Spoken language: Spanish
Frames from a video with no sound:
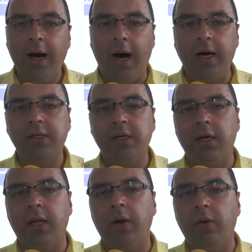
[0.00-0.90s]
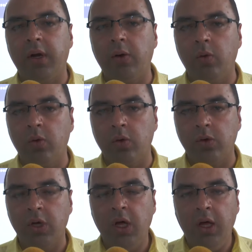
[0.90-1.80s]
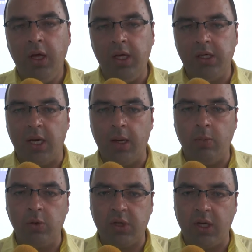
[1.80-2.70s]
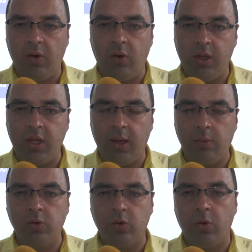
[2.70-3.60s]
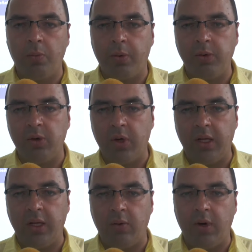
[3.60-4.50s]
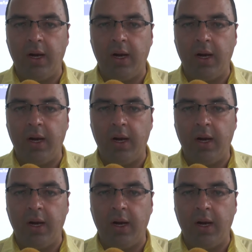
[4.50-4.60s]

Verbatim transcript: acceder a los recursos y sabemos que hoy tenemos un compromiso grande con el